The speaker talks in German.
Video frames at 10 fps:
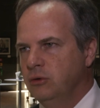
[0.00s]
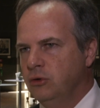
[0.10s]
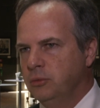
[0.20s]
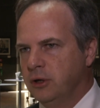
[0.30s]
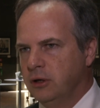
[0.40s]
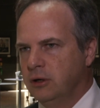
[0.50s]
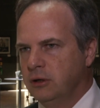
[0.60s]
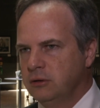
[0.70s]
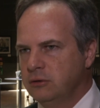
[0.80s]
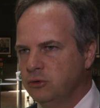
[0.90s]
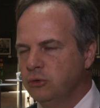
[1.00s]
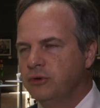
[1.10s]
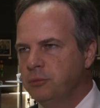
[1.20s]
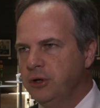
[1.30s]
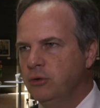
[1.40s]
über
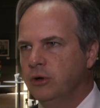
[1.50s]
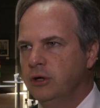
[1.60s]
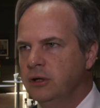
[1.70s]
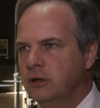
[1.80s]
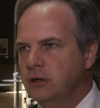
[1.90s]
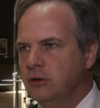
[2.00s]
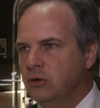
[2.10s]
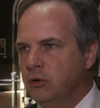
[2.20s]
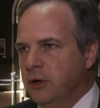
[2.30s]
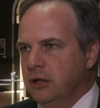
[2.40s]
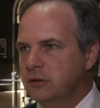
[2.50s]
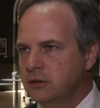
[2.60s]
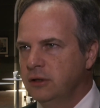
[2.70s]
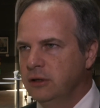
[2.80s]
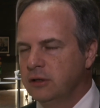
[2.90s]
Zugverbindungen, um
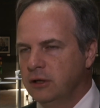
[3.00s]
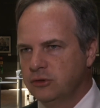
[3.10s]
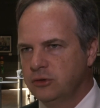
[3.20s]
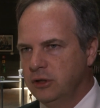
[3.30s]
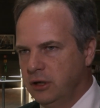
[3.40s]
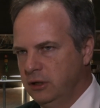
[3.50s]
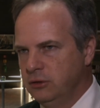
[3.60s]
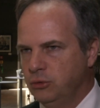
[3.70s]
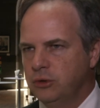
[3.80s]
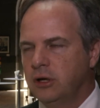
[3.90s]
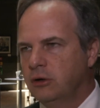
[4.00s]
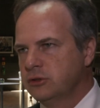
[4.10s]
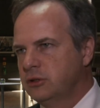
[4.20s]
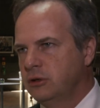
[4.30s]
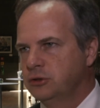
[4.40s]
halt den internationalen
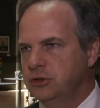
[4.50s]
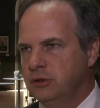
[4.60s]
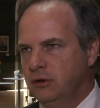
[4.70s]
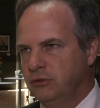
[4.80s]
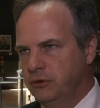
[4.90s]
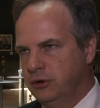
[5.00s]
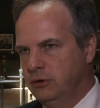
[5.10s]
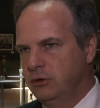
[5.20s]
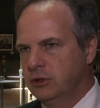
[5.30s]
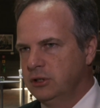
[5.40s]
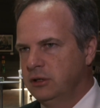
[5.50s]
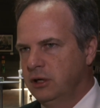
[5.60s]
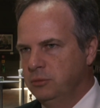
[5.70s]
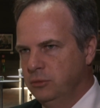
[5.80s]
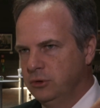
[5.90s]
Güteraustausch von
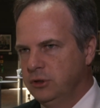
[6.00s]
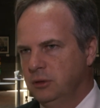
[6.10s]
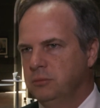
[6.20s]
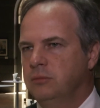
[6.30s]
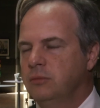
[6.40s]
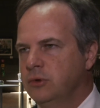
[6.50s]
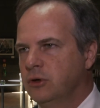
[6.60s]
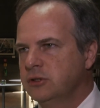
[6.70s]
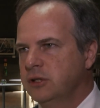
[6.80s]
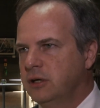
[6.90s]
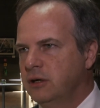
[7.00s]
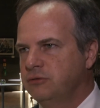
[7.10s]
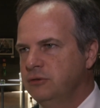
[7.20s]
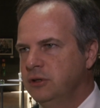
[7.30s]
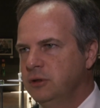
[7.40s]
Rotterdam und dem
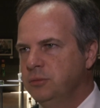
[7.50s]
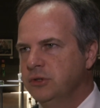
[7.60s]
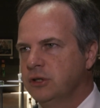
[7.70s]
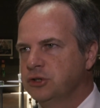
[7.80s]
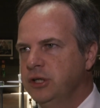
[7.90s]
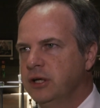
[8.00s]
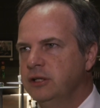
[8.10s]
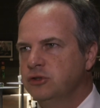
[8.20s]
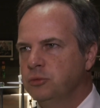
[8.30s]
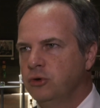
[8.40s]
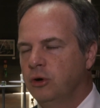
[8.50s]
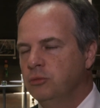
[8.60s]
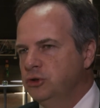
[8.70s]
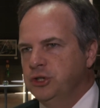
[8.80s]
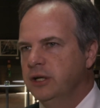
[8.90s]
Nordseehafen bis nach China hinzubekommen.
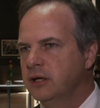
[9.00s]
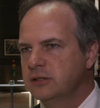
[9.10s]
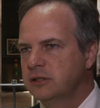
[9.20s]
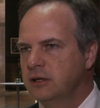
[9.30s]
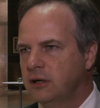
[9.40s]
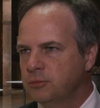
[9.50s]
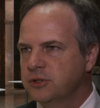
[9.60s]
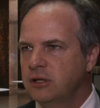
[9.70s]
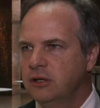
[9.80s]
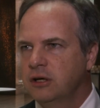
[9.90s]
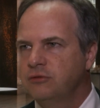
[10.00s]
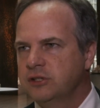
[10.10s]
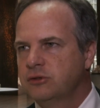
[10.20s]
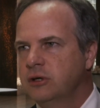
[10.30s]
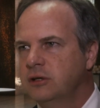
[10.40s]
Und China ist da hauptsächlicher
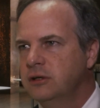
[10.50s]
Investor.